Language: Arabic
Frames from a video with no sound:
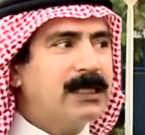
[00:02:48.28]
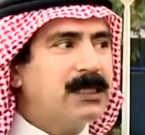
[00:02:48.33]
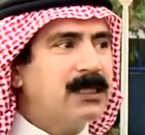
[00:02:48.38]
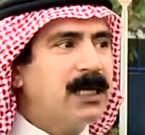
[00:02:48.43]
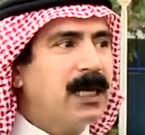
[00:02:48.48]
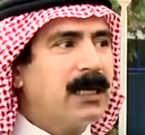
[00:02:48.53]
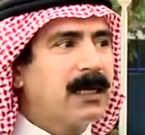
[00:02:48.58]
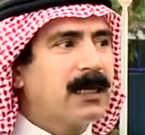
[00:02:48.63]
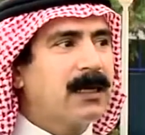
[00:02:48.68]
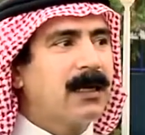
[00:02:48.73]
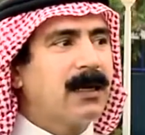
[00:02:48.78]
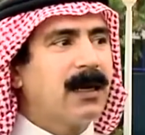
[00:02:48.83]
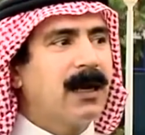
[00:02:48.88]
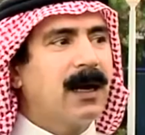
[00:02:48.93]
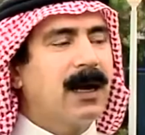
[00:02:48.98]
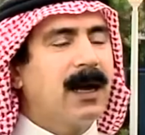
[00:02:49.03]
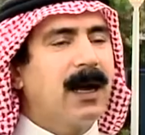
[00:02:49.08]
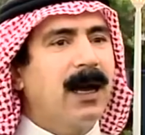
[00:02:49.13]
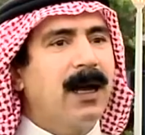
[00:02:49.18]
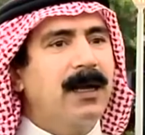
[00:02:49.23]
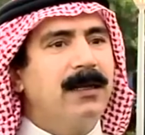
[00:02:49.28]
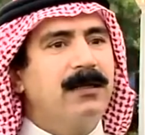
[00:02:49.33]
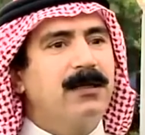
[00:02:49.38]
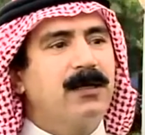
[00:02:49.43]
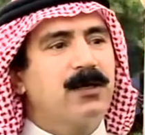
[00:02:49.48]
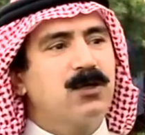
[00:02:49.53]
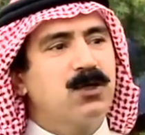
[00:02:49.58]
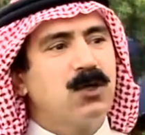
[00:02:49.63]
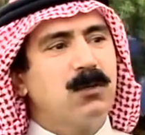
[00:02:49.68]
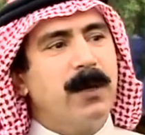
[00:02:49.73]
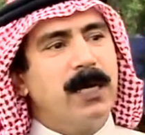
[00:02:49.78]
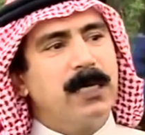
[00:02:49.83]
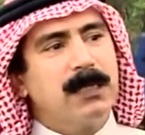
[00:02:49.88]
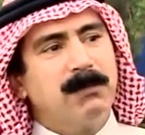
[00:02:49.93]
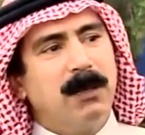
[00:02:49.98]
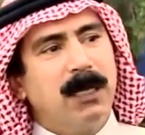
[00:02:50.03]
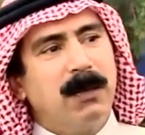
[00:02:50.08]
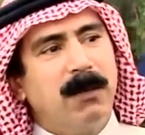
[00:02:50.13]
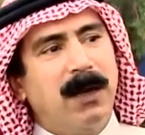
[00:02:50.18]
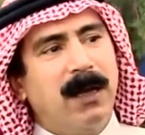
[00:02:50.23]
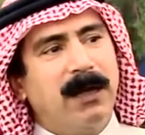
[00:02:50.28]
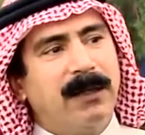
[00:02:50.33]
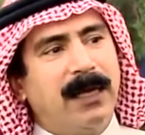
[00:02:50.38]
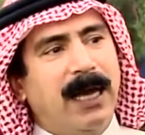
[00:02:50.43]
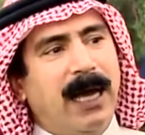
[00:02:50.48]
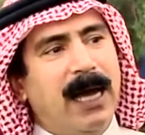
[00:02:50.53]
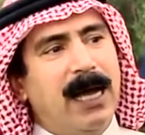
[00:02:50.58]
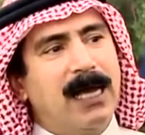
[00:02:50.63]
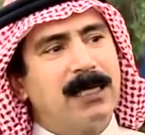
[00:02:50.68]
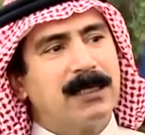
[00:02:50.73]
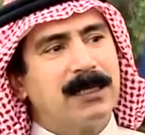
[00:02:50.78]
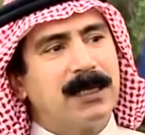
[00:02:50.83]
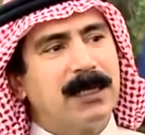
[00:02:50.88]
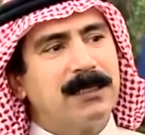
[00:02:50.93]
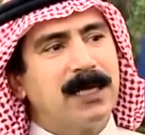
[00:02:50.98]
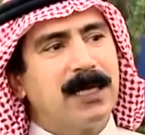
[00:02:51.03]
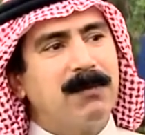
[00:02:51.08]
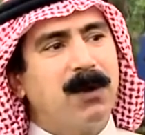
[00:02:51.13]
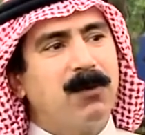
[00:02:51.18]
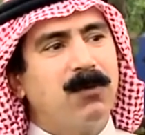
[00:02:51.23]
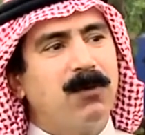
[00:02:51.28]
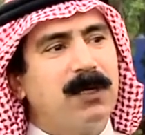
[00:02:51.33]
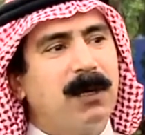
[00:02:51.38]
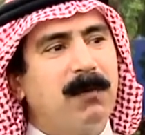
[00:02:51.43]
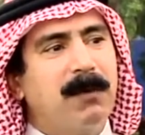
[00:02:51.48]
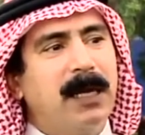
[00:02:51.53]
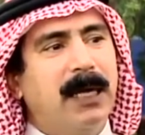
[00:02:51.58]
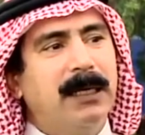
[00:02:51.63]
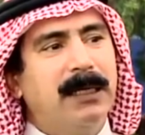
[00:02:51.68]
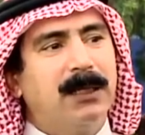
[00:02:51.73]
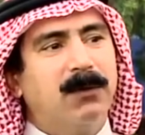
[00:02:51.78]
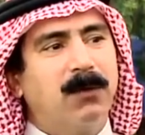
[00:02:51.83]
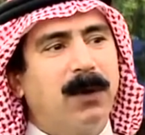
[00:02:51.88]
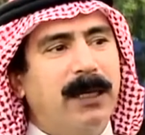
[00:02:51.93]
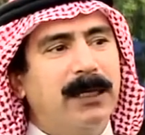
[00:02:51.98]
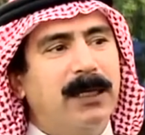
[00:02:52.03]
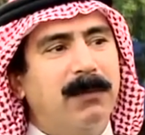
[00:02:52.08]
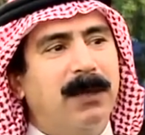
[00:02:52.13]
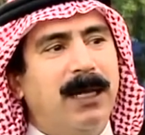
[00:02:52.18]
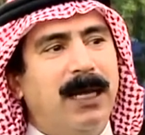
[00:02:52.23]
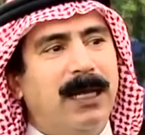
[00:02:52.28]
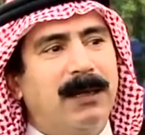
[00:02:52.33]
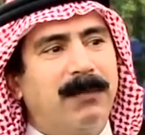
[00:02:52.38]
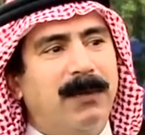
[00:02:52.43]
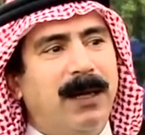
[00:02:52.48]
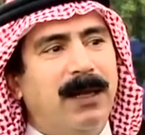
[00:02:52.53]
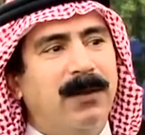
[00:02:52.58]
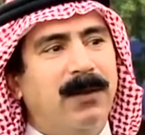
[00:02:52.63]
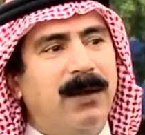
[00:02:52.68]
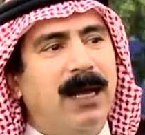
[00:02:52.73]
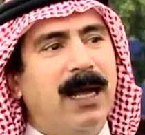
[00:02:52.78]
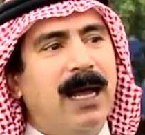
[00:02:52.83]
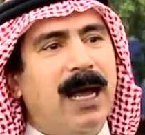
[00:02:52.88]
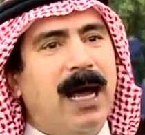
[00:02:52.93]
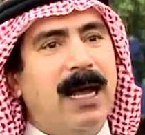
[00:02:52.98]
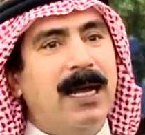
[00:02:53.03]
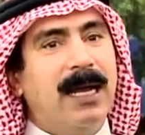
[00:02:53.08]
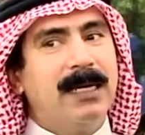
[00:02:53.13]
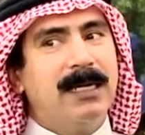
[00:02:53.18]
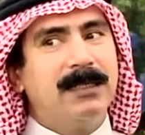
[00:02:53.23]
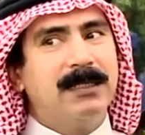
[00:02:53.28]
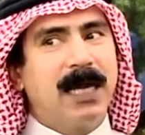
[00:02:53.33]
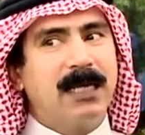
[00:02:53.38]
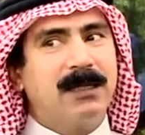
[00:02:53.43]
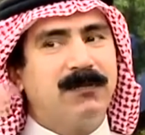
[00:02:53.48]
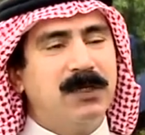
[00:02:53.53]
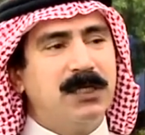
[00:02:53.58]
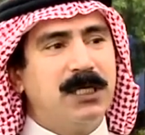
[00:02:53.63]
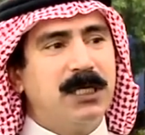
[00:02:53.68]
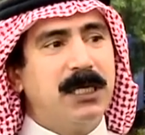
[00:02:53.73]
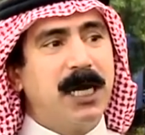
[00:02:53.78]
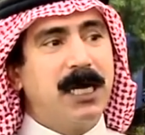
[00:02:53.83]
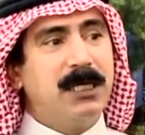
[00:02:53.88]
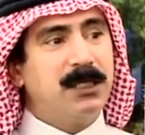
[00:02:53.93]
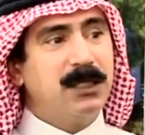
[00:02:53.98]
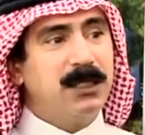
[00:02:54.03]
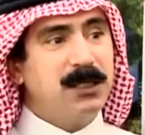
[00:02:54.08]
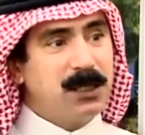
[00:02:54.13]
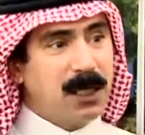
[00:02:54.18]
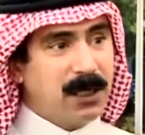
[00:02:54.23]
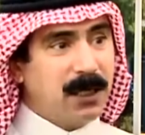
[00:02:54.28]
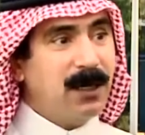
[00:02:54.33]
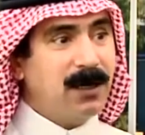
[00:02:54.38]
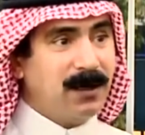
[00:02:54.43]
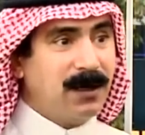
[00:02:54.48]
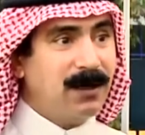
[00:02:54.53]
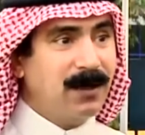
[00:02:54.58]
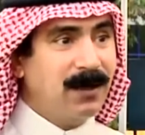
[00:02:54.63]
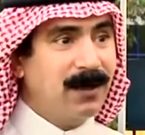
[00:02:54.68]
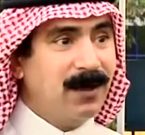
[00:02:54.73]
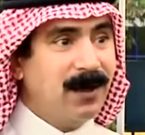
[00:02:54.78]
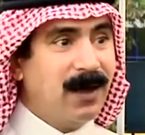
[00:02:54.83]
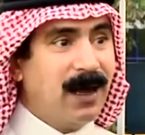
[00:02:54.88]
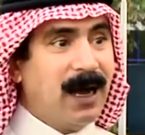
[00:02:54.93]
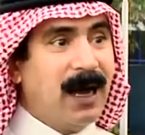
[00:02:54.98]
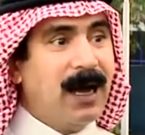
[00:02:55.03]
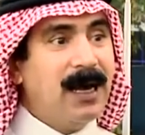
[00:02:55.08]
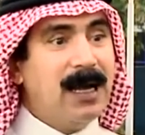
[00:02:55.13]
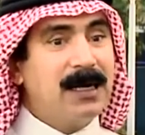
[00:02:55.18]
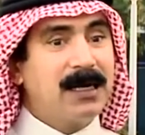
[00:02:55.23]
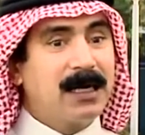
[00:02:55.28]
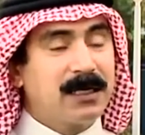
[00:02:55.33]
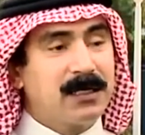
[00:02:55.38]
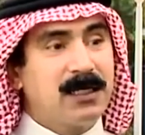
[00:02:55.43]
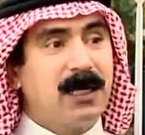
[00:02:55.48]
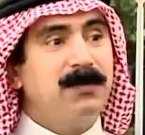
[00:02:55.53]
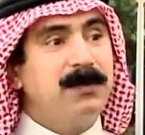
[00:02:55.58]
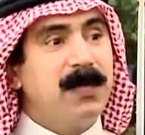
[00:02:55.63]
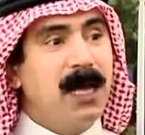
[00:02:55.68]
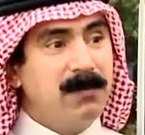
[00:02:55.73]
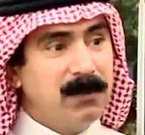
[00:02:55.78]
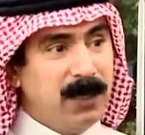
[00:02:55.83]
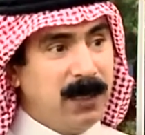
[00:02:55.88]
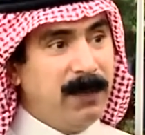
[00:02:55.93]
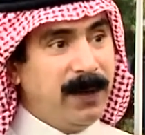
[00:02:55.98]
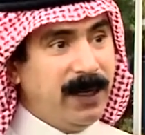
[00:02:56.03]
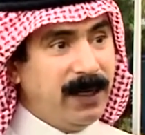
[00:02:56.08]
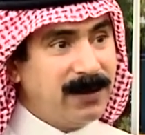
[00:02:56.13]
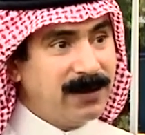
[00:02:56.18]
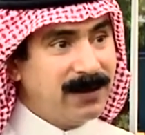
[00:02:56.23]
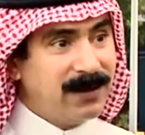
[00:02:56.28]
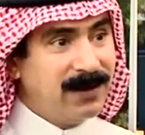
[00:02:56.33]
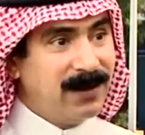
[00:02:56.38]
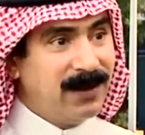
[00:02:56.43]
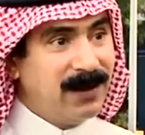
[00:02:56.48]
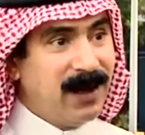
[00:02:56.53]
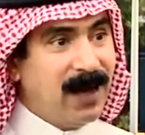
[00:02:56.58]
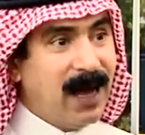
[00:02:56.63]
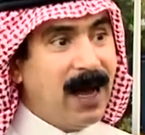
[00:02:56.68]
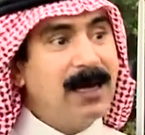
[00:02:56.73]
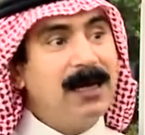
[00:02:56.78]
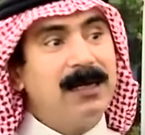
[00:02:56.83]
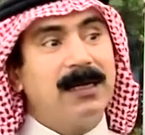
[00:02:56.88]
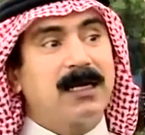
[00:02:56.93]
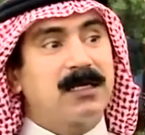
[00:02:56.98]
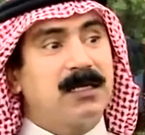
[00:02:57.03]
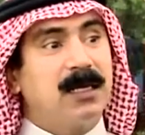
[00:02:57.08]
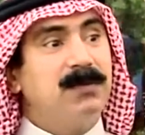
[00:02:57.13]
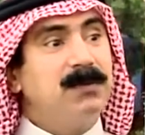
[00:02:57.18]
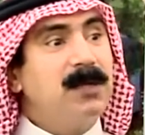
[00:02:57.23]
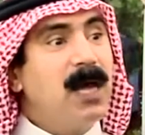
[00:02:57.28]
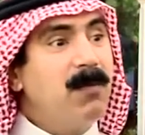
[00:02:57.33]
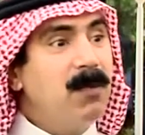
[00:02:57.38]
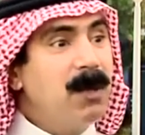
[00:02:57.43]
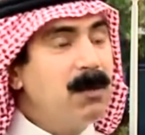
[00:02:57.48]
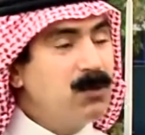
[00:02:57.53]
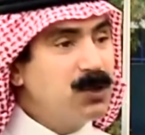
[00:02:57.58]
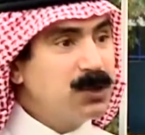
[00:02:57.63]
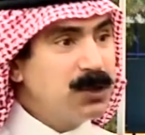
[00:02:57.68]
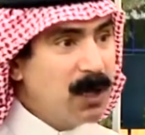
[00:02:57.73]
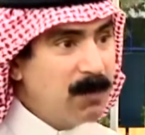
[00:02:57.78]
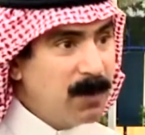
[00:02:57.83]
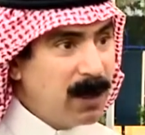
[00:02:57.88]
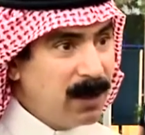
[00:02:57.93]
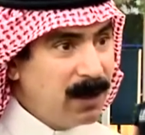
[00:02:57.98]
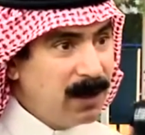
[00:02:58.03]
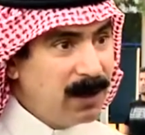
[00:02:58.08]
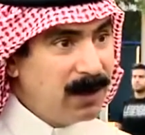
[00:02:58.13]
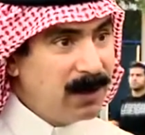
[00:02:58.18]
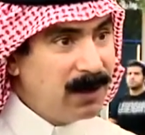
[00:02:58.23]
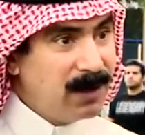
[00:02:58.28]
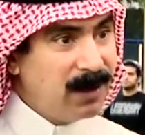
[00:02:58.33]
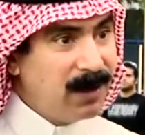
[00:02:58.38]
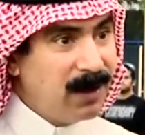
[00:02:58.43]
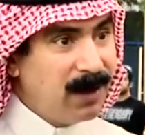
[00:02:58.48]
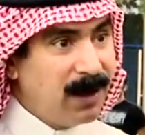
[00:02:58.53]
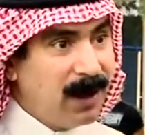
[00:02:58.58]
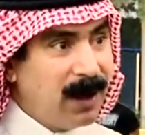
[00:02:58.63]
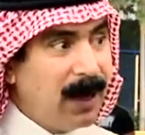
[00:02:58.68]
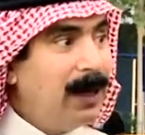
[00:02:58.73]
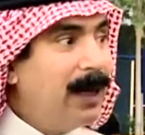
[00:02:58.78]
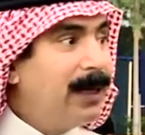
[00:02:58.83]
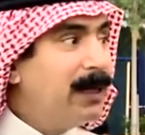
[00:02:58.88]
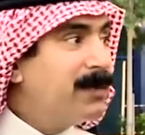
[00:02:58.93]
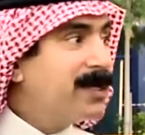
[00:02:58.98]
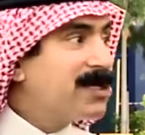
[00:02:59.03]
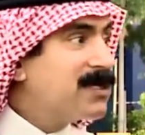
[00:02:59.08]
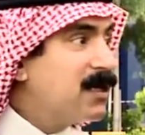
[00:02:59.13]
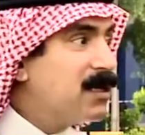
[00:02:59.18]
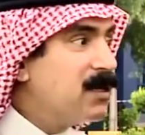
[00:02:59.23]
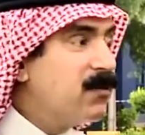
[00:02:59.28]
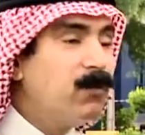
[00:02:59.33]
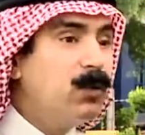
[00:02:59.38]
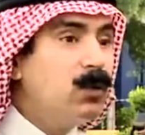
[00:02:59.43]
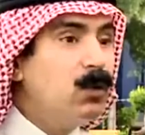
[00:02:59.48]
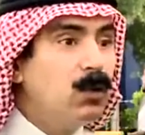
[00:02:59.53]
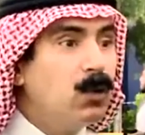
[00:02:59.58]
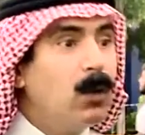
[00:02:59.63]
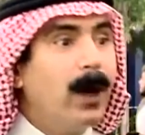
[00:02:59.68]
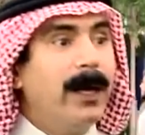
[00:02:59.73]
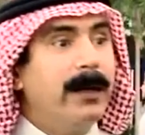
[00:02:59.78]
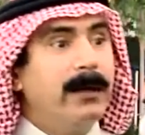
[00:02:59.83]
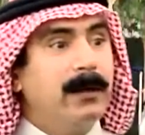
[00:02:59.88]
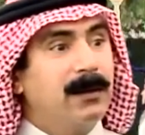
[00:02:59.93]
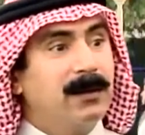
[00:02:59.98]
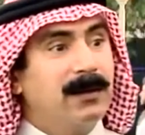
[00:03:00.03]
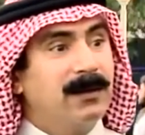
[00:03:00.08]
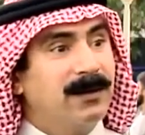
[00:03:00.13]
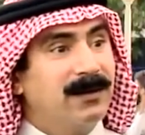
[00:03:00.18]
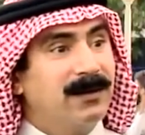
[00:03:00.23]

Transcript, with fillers: الشك هذه ترسبات من الماضي حاصله زي ما قلنا من اي واحده من الاربعه هل انا جات في جيناتي الشكك هل انا اكتسبتها من البيت هل انا اكتسبتها من المجتمع هل انا بتصرف بدون وعي